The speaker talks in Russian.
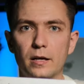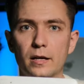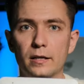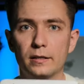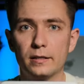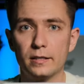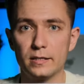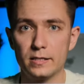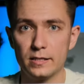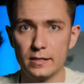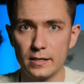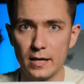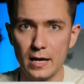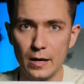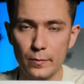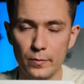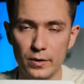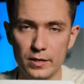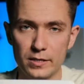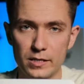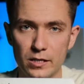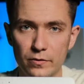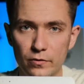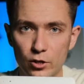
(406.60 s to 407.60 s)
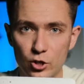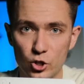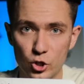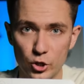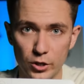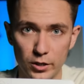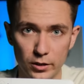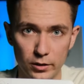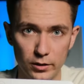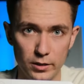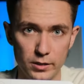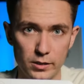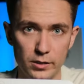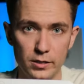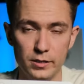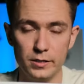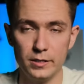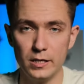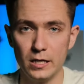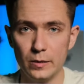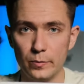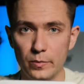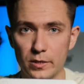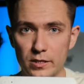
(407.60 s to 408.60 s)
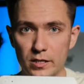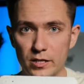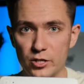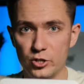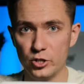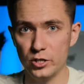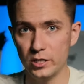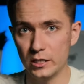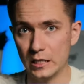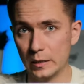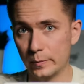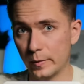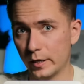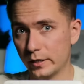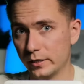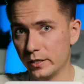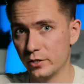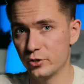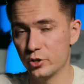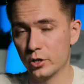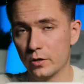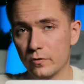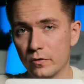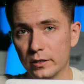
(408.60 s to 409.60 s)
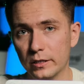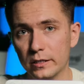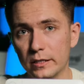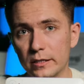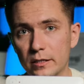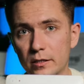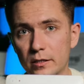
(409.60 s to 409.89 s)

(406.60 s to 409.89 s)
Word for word: Это самые совершенные системы защиты от протечек воды